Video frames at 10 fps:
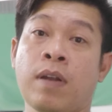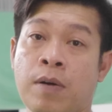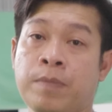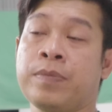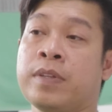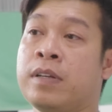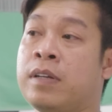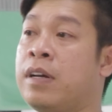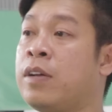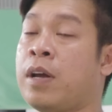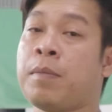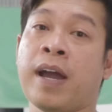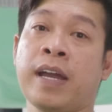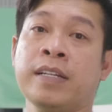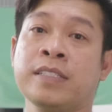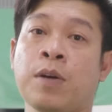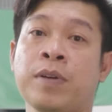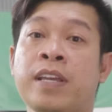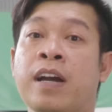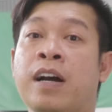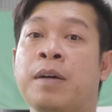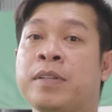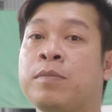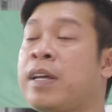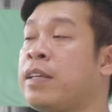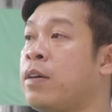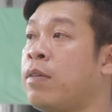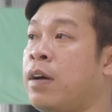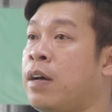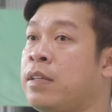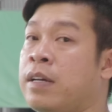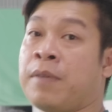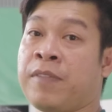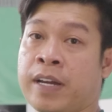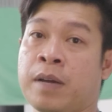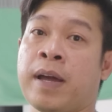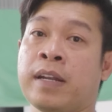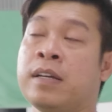lông à, thoải mái sau cái giờ mà chúng ta chơi ờ, chơi làm việc các bạn